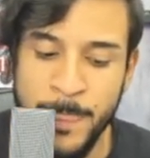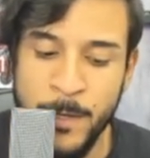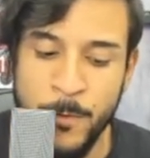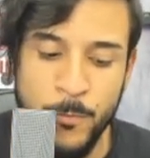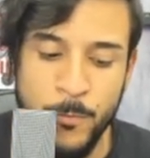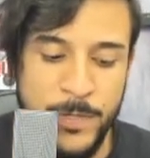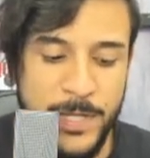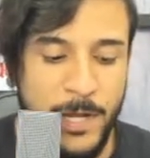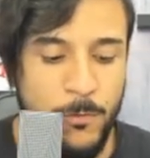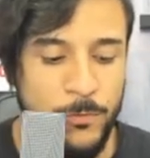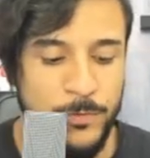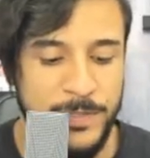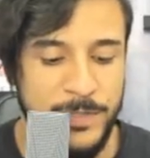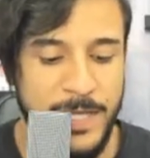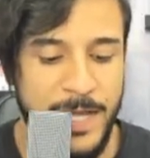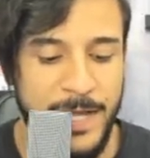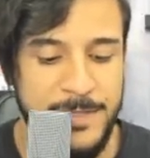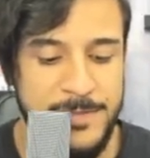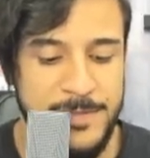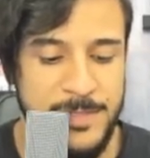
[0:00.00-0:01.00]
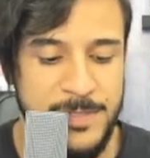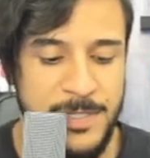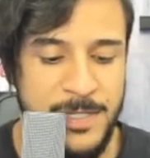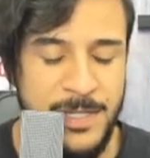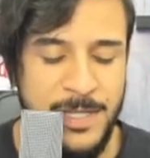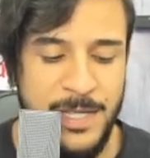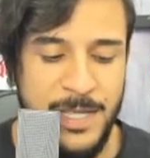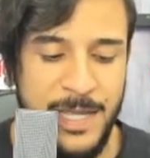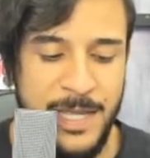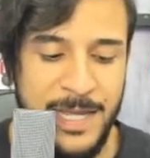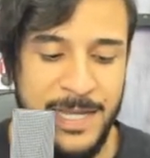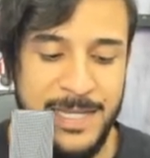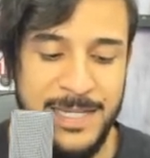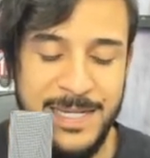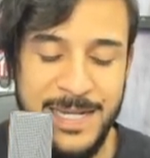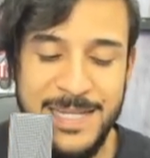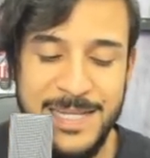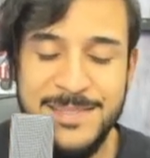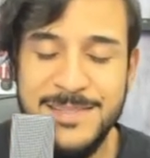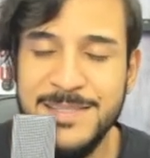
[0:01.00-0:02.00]
O que acontece é que
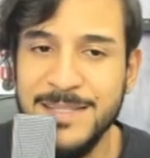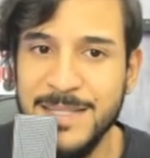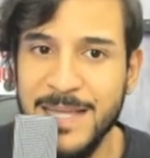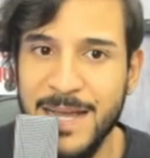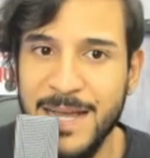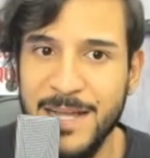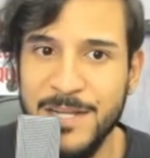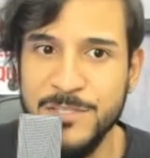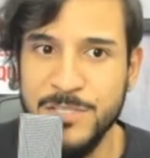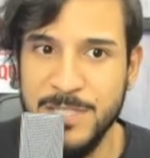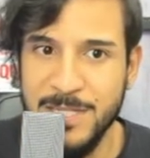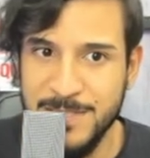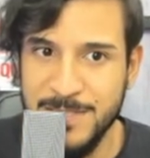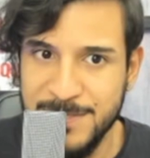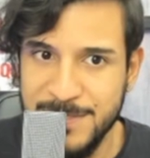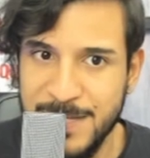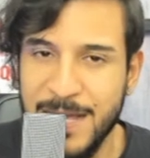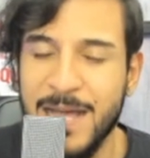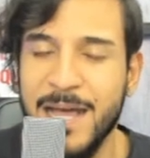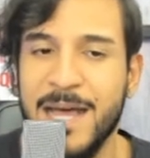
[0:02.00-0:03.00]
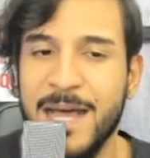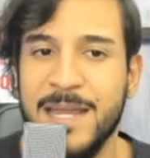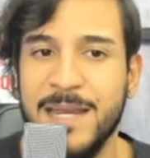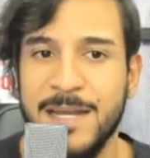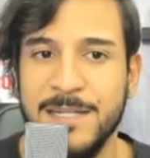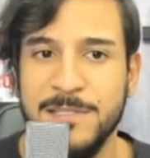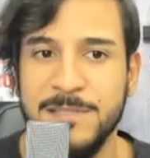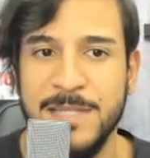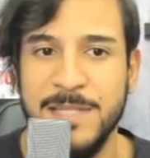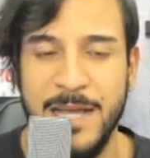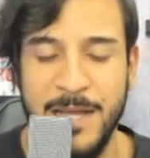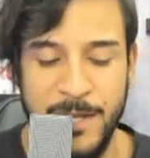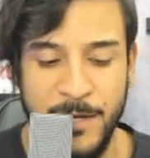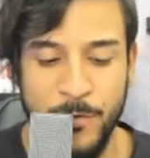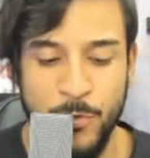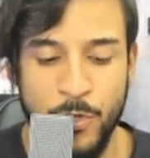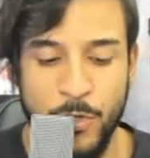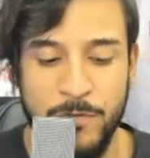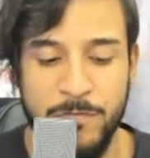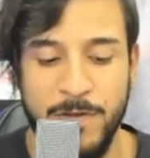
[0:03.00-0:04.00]
na cidade, nessa área aí da
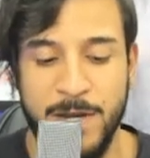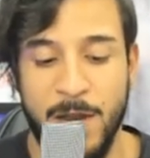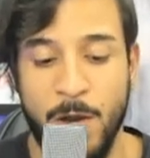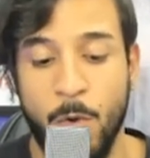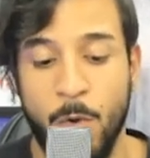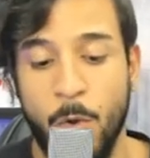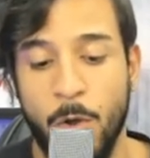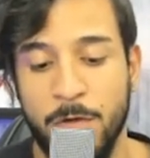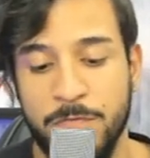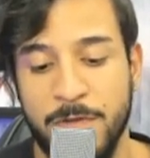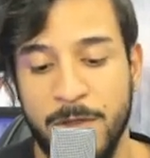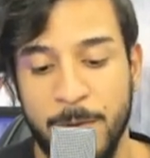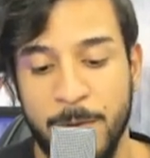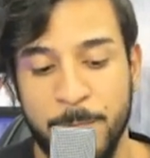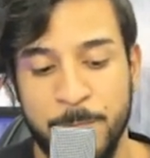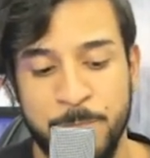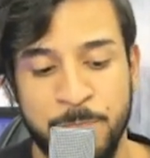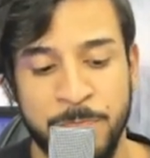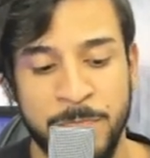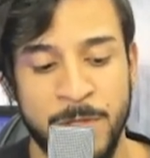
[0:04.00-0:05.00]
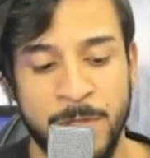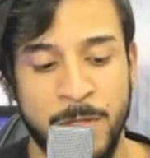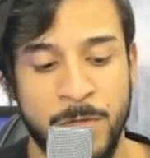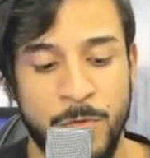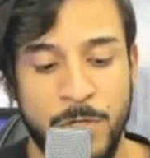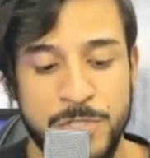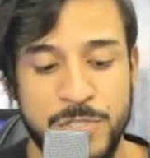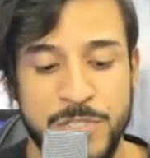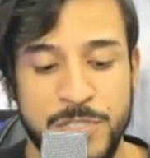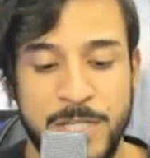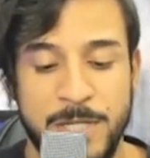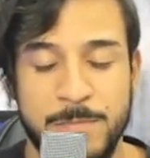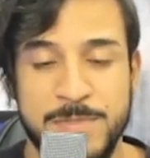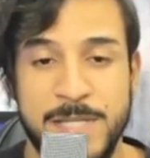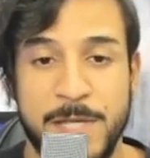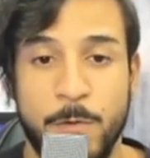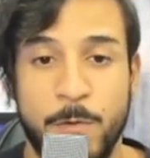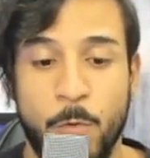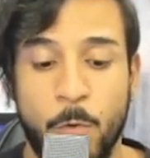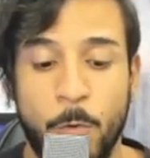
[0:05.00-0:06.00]
Nova Kakhovka, nós temos
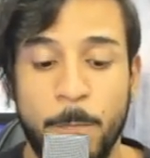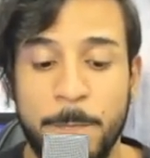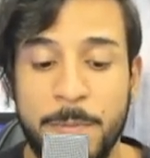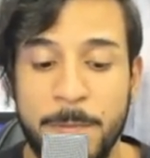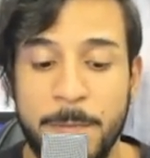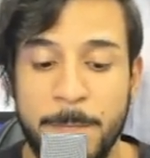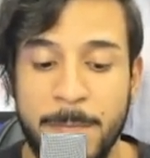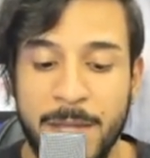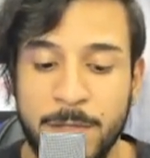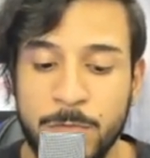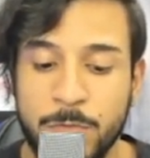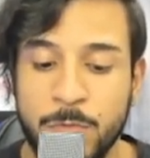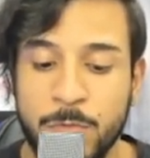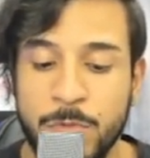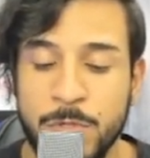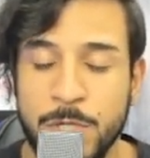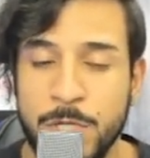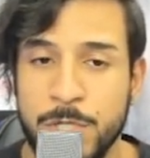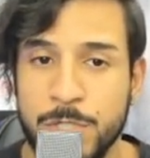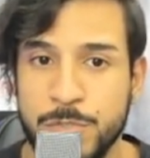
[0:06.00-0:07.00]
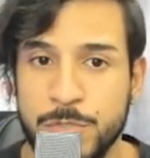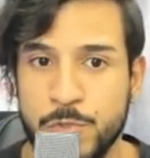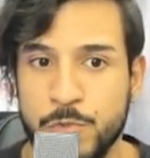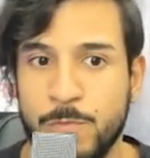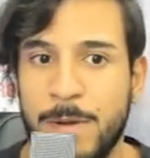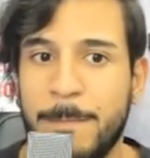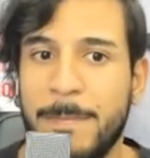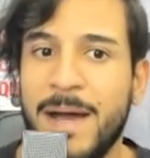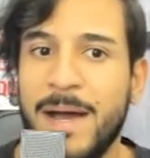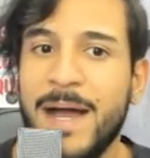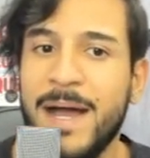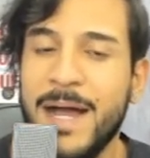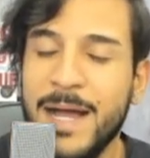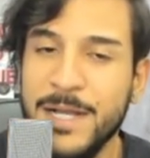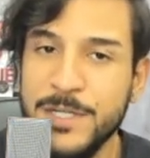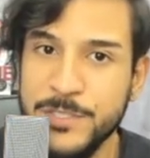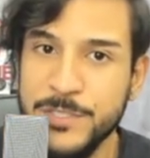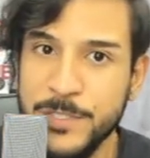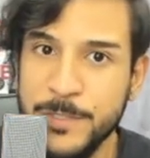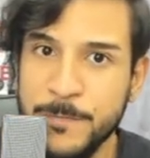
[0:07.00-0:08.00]
aí o rompimento de uma
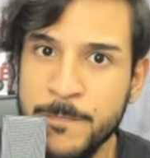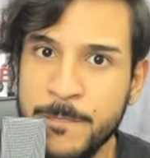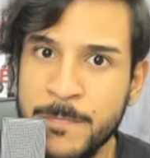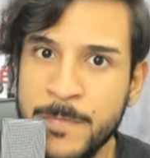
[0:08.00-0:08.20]
barragem.